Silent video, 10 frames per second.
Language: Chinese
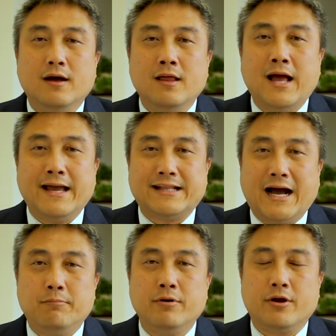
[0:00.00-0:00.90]
N I
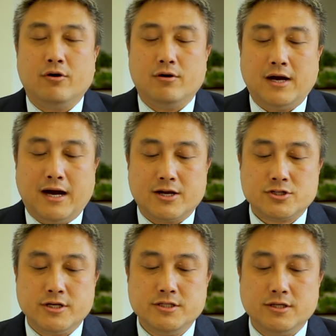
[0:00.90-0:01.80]
W 啊
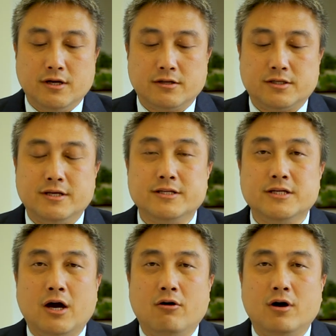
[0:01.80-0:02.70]
申请提
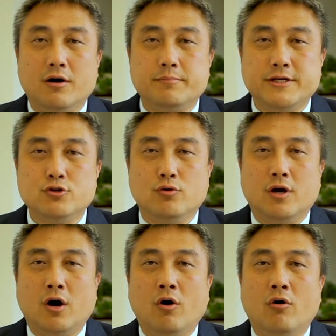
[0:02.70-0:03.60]
交和批准
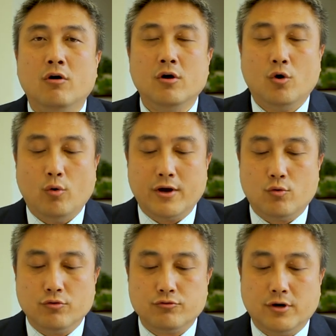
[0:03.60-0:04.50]
后换
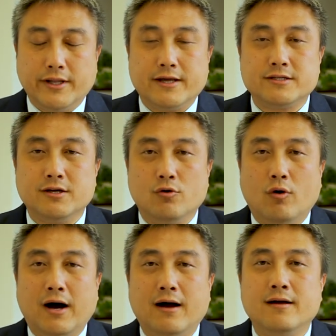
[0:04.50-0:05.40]
工作的情
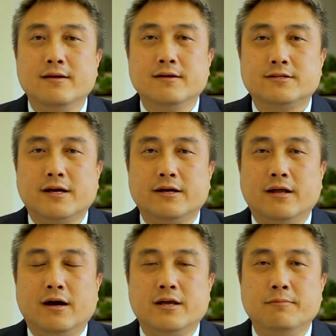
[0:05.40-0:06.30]
况。这个
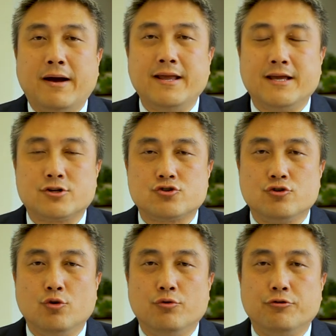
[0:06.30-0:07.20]
呢，一般也
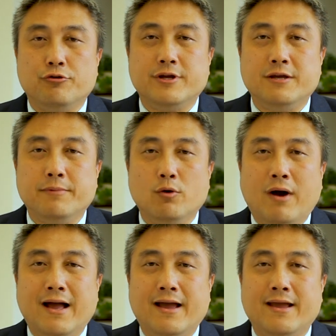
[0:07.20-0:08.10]
适用于 E B
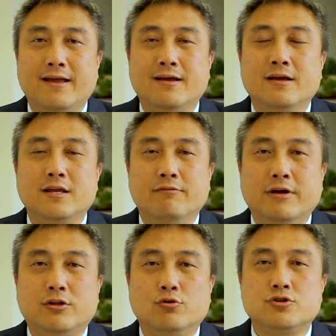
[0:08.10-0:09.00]
one A， 因
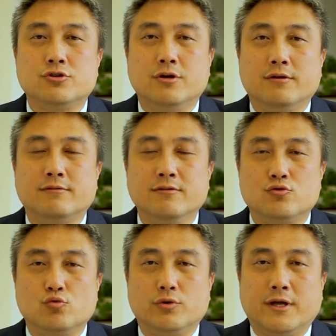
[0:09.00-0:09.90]
为都是自
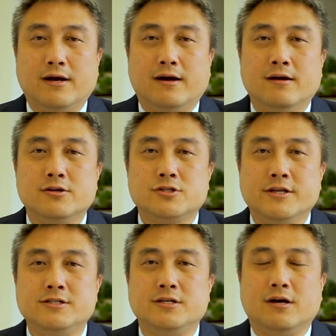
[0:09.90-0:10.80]
主的
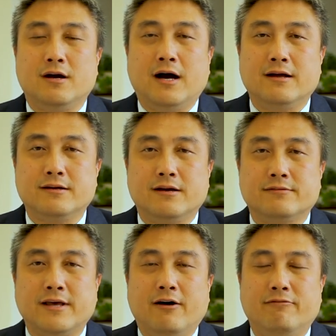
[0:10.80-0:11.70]
申请啊，这个
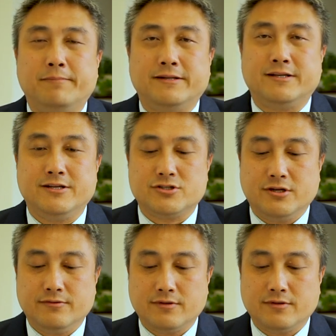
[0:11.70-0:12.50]
self petition。